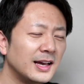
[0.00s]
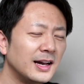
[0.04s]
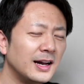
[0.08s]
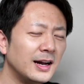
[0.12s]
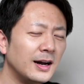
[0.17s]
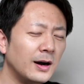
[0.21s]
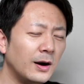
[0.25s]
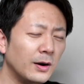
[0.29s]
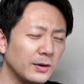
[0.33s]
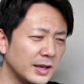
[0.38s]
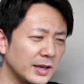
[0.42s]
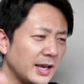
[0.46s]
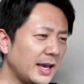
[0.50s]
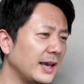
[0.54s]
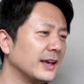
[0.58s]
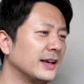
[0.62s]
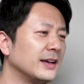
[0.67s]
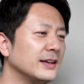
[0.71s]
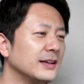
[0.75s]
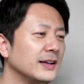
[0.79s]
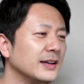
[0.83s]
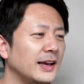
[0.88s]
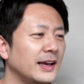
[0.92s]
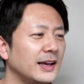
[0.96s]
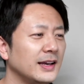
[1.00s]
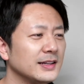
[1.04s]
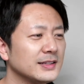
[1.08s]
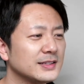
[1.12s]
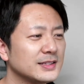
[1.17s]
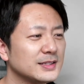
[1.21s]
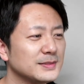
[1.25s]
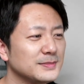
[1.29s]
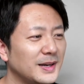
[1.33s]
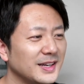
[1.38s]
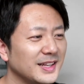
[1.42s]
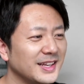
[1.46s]
OK、えー、つ
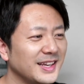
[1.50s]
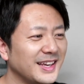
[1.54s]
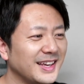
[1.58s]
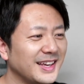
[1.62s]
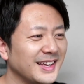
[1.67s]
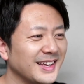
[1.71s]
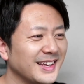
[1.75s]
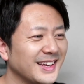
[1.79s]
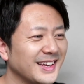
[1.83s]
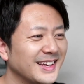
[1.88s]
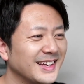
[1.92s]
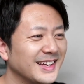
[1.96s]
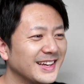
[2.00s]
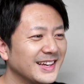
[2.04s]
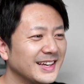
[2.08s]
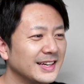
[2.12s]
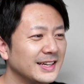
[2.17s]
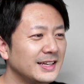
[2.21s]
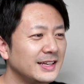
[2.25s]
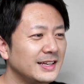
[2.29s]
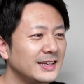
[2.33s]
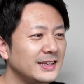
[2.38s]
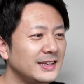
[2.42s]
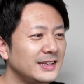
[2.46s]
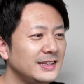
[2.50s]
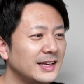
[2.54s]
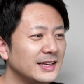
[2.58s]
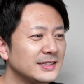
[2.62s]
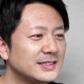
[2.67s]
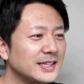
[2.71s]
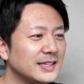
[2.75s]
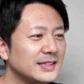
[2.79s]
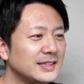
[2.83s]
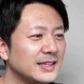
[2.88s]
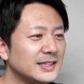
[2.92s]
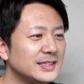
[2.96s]
まり痩
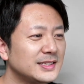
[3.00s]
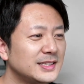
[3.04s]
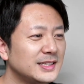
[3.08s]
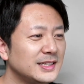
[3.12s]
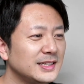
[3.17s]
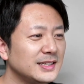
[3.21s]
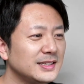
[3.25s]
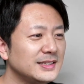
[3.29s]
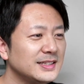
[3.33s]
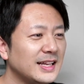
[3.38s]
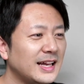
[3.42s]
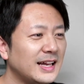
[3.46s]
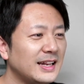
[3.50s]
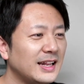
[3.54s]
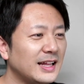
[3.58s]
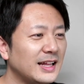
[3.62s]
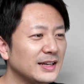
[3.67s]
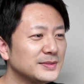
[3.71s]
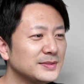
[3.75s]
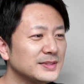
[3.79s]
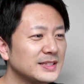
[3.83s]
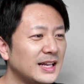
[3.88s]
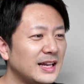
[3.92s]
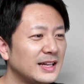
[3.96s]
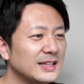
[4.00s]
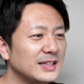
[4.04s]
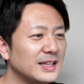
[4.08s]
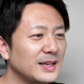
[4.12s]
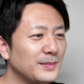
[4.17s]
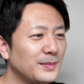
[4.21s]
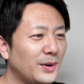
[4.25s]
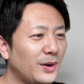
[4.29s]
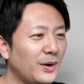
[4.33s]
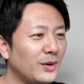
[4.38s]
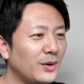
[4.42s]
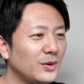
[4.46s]
せて死んだラクダで
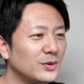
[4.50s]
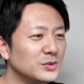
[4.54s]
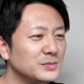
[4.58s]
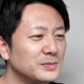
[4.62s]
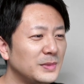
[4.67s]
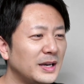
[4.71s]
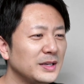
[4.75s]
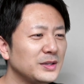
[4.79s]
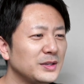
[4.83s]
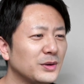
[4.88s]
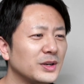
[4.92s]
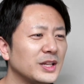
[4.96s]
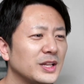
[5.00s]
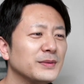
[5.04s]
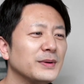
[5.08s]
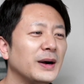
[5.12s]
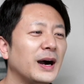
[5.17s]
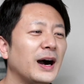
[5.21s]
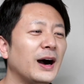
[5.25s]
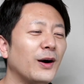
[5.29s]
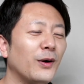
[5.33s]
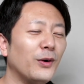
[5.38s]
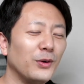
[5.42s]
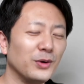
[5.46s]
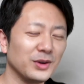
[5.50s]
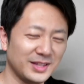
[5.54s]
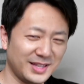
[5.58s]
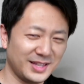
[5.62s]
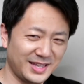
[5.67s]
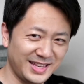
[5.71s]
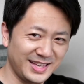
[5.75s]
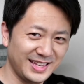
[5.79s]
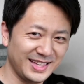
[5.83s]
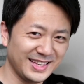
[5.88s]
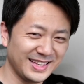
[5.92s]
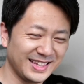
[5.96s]
も馬よりは大き
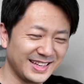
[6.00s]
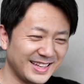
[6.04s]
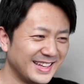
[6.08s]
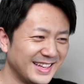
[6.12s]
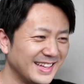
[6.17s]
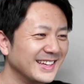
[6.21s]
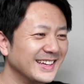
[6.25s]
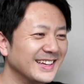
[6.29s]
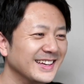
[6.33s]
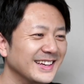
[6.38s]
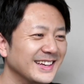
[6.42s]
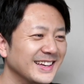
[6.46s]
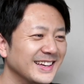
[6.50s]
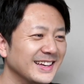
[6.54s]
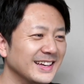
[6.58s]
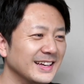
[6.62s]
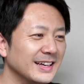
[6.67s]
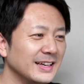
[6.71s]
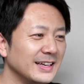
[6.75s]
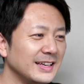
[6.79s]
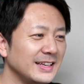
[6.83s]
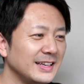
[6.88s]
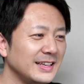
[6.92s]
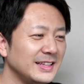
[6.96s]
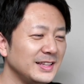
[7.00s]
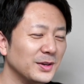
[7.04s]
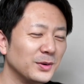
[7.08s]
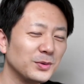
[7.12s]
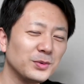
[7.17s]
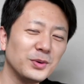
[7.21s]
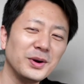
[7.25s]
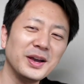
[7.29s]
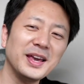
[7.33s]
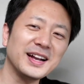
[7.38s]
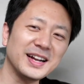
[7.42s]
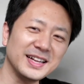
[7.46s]
い日本語
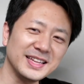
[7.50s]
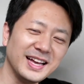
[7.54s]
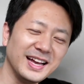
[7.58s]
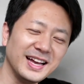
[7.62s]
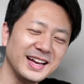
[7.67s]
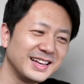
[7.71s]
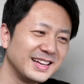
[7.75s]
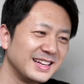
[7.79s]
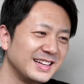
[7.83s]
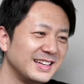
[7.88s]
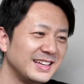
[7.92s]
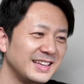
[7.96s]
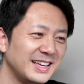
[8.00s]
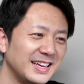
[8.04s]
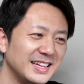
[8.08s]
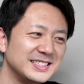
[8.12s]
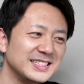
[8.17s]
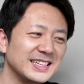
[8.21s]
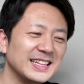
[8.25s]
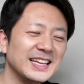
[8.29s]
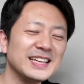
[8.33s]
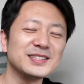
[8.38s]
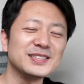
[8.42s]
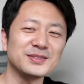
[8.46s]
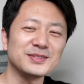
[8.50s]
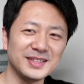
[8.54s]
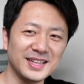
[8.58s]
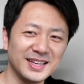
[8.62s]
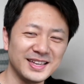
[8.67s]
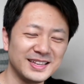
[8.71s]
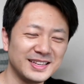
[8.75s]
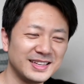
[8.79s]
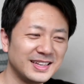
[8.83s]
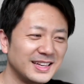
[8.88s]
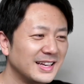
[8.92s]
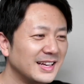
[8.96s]
変かな変じゃないですよね
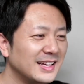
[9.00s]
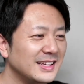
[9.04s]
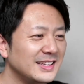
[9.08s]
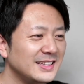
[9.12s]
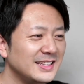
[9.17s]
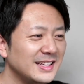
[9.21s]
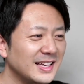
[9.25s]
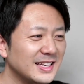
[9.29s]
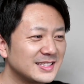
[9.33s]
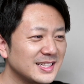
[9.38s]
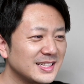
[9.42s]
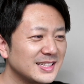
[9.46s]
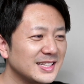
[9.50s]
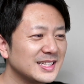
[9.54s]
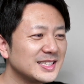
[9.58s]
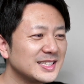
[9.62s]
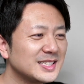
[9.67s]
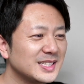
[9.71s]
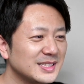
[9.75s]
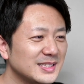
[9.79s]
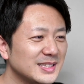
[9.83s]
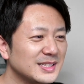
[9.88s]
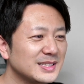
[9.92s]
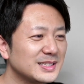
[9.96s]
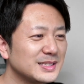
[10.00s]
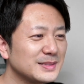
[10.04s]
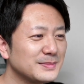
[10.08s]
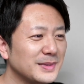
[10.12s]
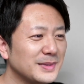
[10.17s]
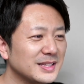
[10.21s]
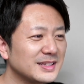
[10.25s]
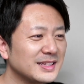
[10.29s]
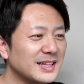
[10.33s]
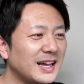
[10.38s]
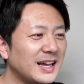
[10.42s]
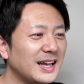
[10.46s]
痩せて死んでしまっ
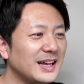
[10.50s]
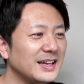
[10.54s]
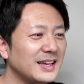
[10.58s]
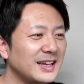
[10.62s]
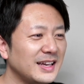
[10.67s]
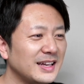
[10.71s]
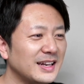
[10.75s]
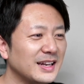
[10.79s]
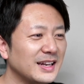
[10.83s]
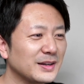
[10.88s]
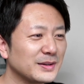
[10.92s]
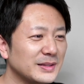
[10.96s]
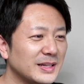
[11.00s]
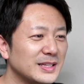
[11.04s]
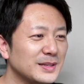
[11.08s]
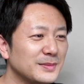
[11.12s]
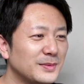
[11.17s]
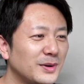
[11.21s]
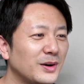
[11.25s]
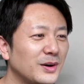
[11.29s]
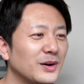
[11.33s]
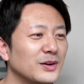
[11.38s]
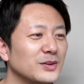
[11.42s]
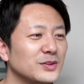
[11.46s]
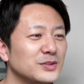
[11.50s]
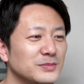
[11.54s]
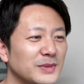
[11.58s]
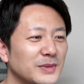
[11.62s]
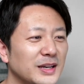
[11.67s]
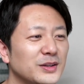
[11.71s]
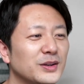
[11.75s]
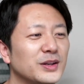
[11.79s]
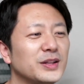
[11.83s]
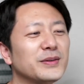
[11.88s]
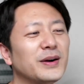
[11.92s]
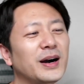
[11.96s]
た、えー、ラクダでも馬
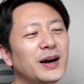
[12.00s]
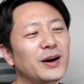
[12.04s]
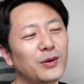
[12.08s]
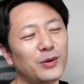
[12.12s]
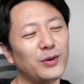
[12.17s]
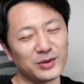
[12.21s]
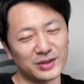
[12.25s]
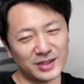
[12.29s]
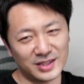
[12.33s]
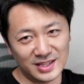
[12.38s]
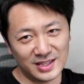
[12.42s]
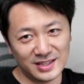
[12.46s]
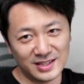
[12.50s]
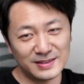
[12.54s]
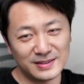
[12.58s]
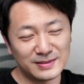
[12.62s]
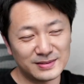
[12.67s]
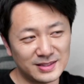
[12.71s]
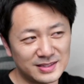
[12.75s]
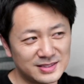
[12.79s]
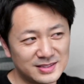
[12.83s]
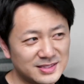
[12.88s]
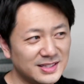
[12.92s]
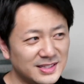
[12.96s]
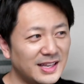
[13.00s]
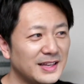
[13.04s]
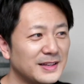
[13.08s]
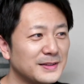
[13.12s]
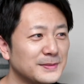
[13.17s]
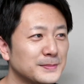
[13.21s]
よりは大きいですね